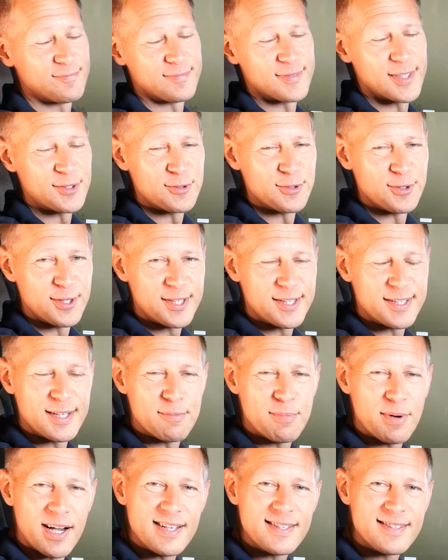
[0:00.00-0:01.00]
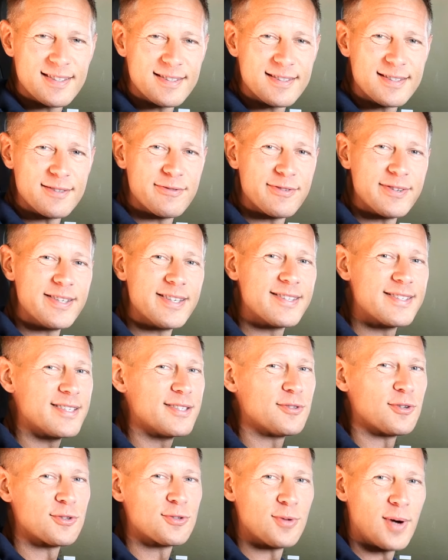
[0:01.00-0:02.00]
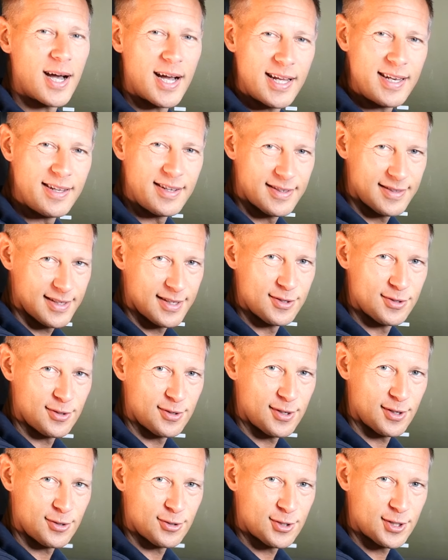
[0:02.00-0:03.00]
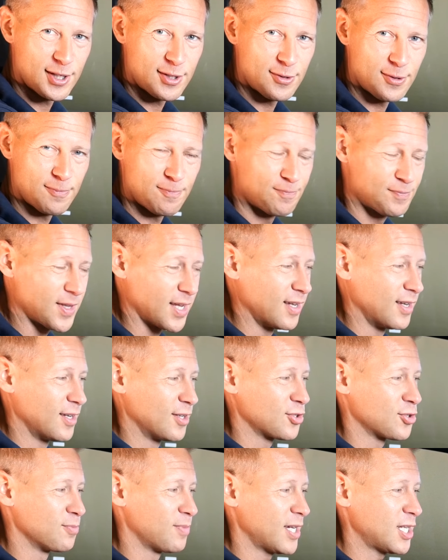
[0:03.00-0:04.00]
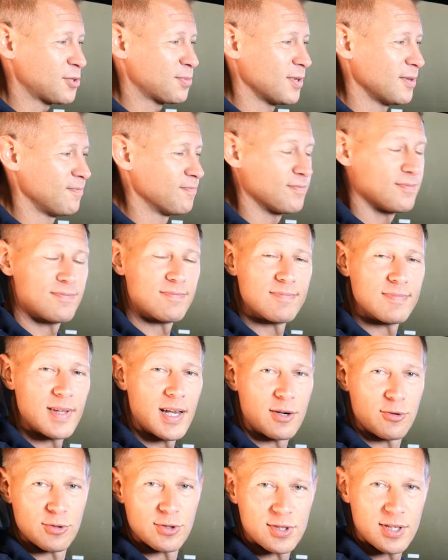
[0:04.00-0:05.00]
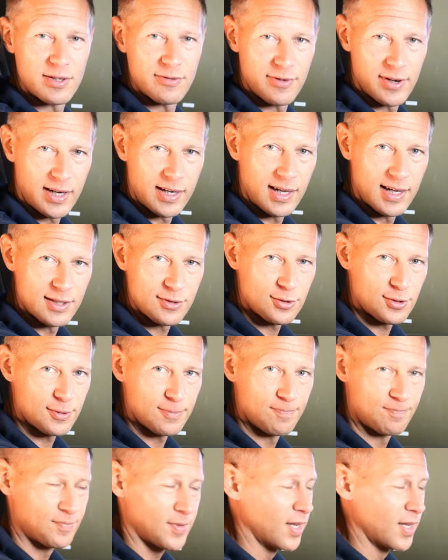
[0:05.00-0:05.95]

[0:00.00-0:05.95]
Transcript: Natürlich, in der Preisliste findet sich noch so einiges an Sonderausstattung. Zum Beispiel Akustikverglasung.